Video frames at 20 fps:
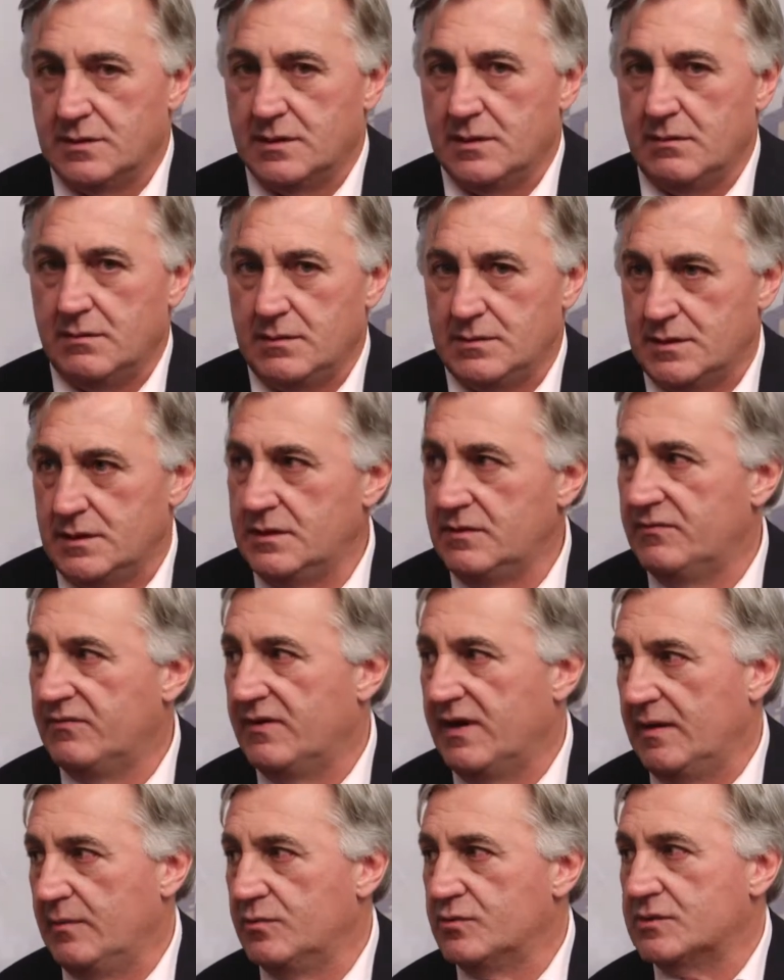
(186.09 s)
Então a gente
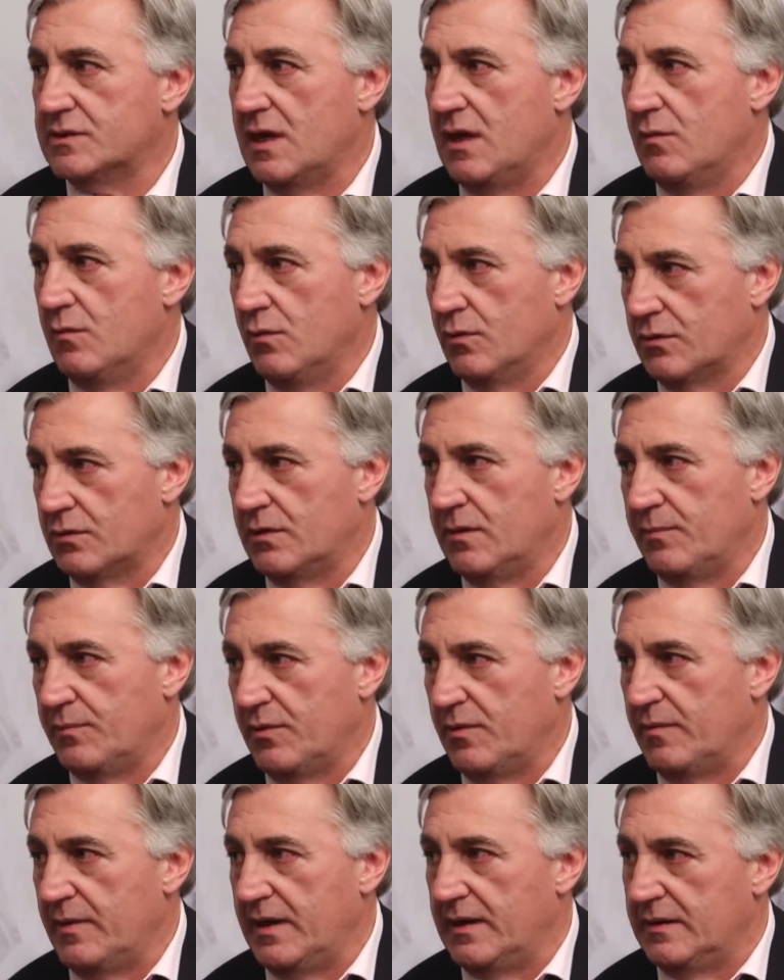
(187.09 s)
vai buscar um outro
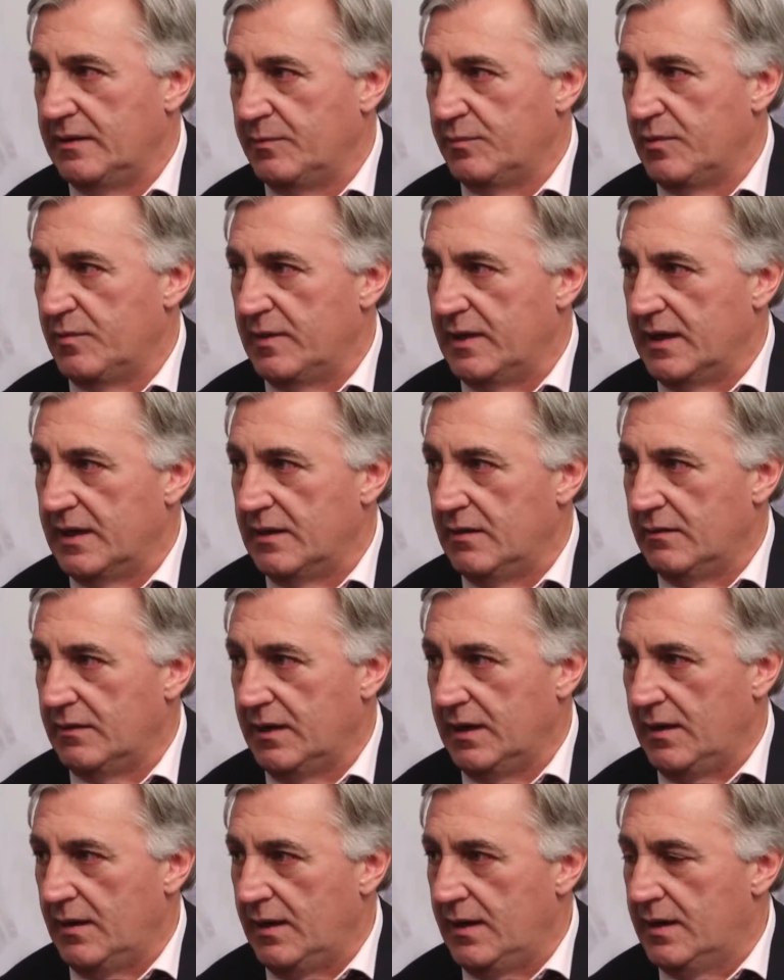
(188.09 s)
diploma, diploma legal
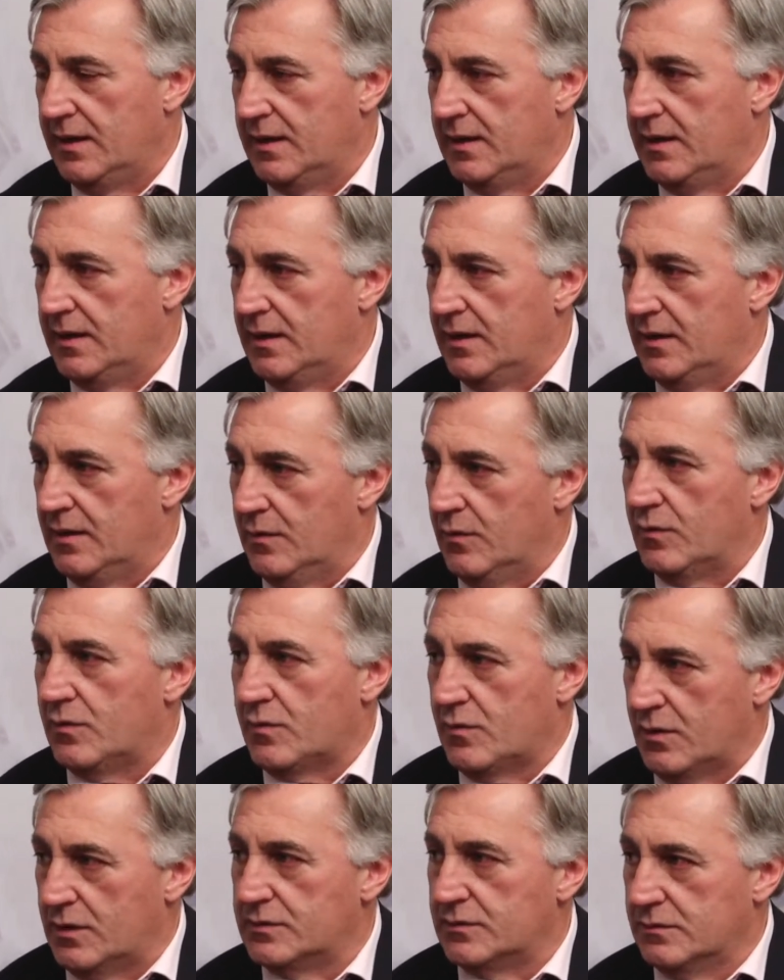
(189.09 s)
que é o
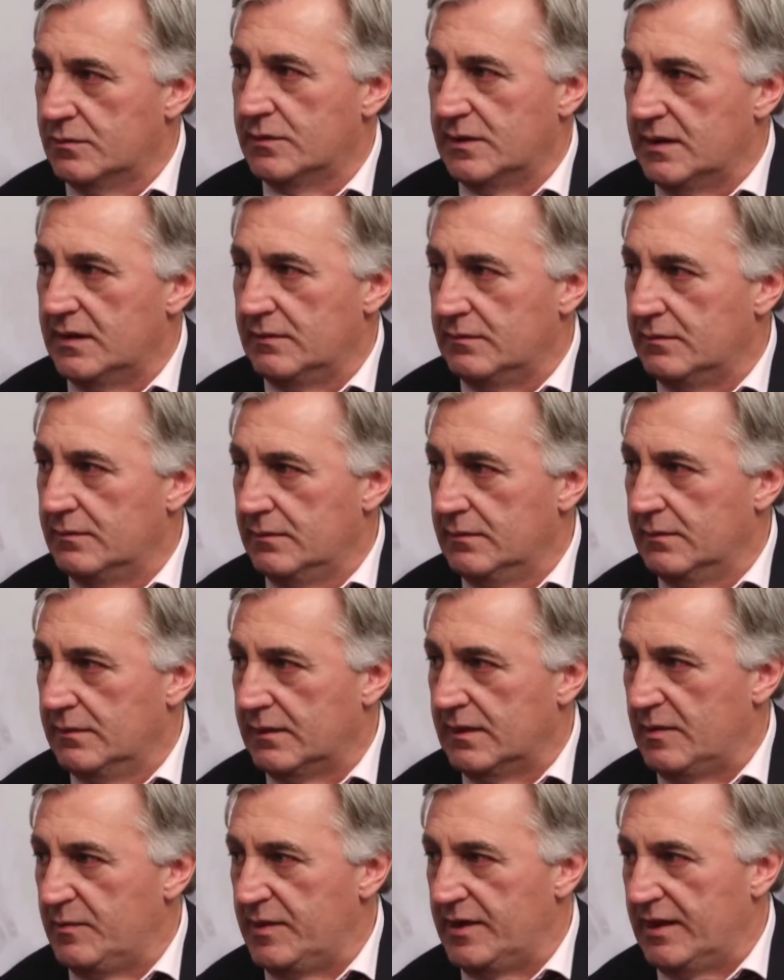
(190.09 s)
Código
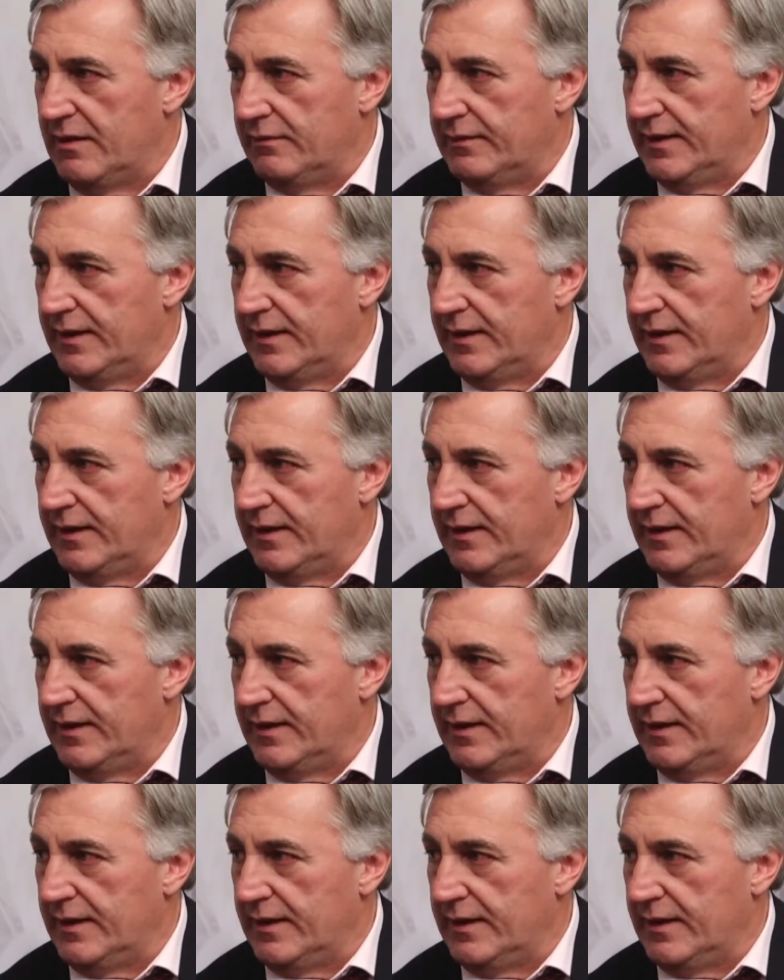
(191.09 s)
Criminal,